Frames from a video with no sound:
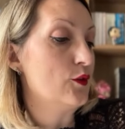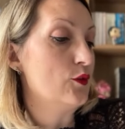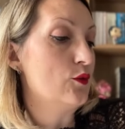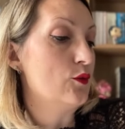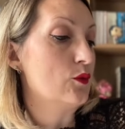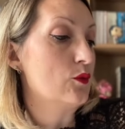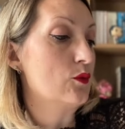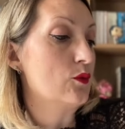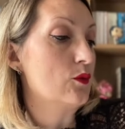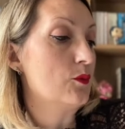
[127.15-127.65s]

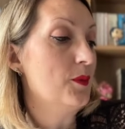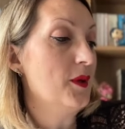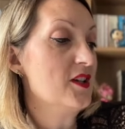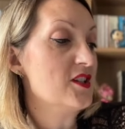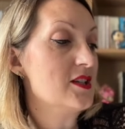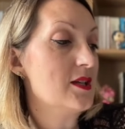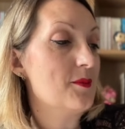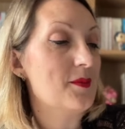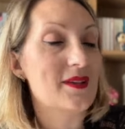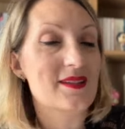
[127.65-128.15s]
de
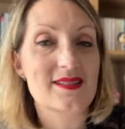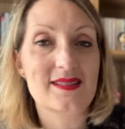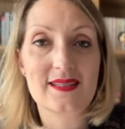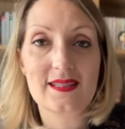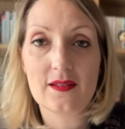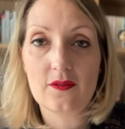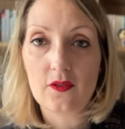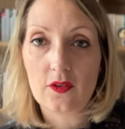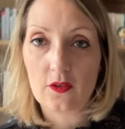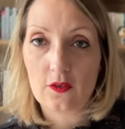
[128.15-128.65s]
Benjamin
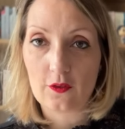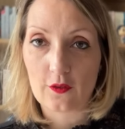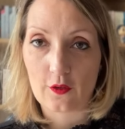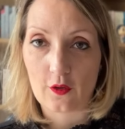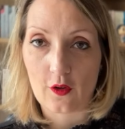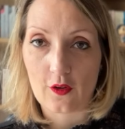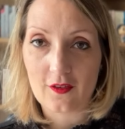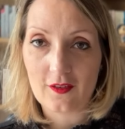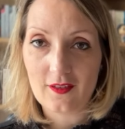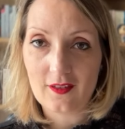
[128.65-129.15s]

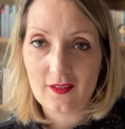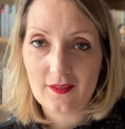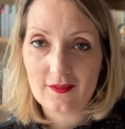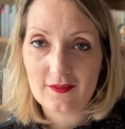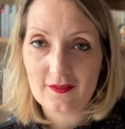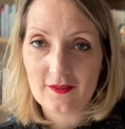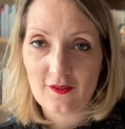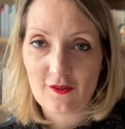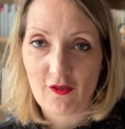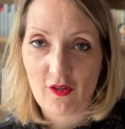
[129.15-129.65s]
Stevenson.
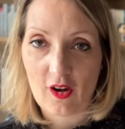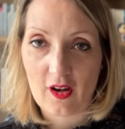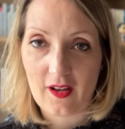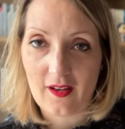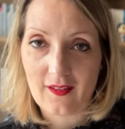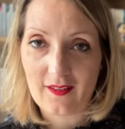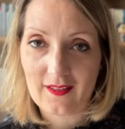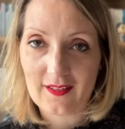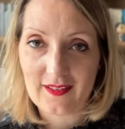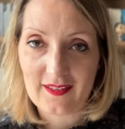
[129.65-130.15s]

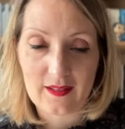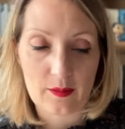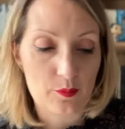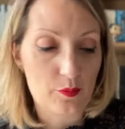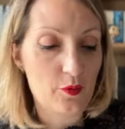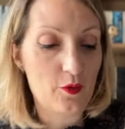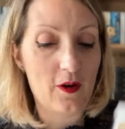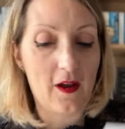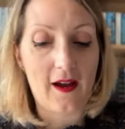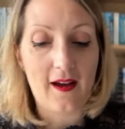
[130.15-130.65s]
Voilà, c'est un
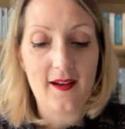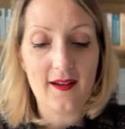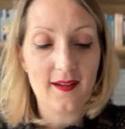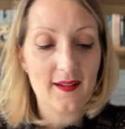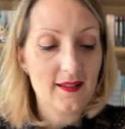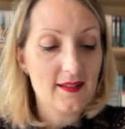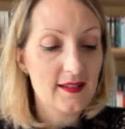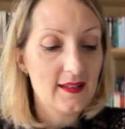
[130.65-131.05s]
polar.